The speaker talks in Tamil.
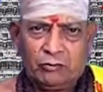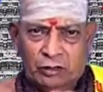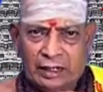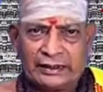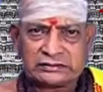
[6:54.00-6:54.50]

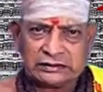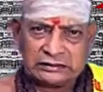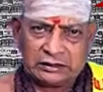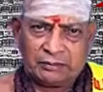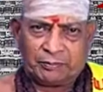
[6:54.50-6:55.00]
உள்ளே
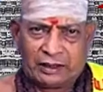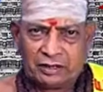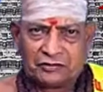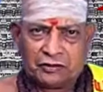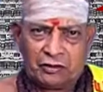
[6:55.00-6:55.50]
சென்று
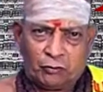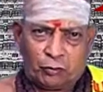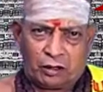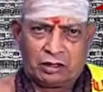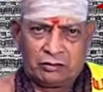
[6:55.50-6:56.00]
படுத்தி
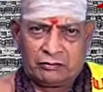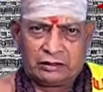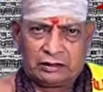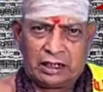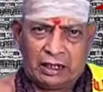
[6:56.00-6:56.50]

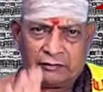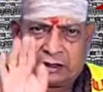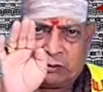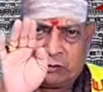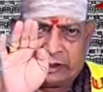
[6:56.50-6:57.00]
உறங்குவது
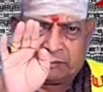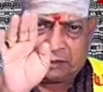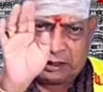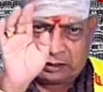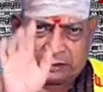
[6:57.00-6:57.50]
அவர்களுடைய
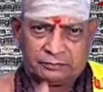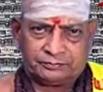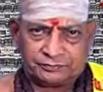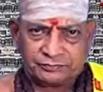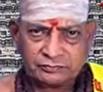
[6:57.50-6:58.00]
பழக்கம்
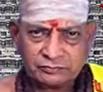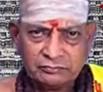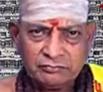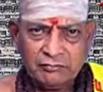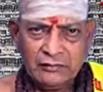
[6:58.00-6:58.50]

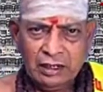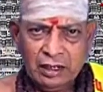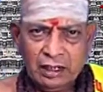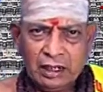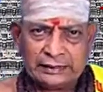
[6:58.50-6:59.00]

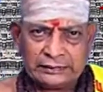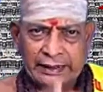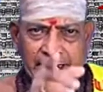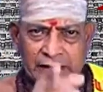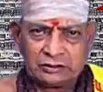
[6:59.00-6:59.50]
அந்த
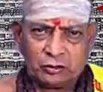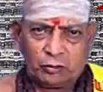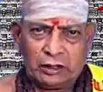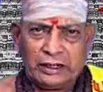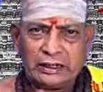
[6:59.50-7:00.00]

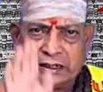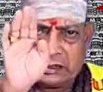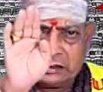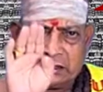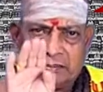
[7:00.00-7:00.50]
இடத்துக்குள்ளே
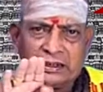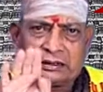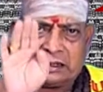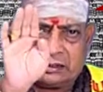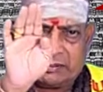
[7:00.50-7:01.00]
இரண்டு பேர்
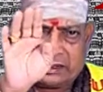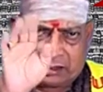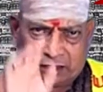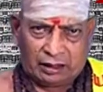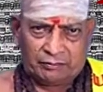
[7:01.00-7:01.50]
தான்
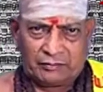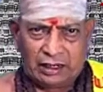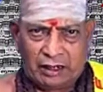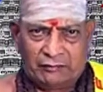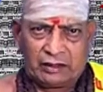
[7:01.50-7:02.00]
படுக்கலாம்
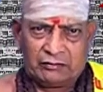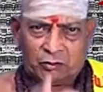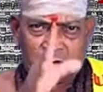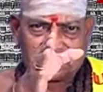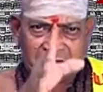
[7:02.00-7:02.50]
அவ்வளவு
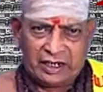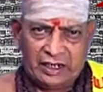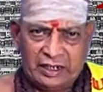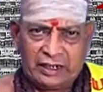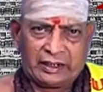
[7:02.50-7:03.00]
ஒரு
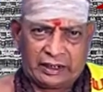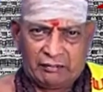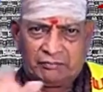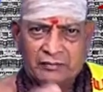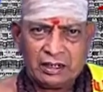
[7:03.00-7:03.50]
சிறிய
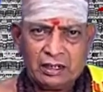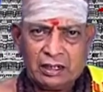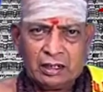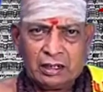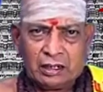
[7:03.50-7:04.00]
இடம்
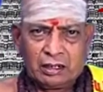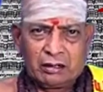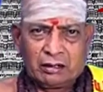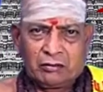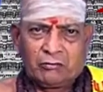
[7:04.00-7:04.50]

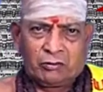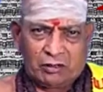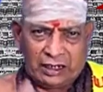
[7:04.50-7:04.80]
ஒரு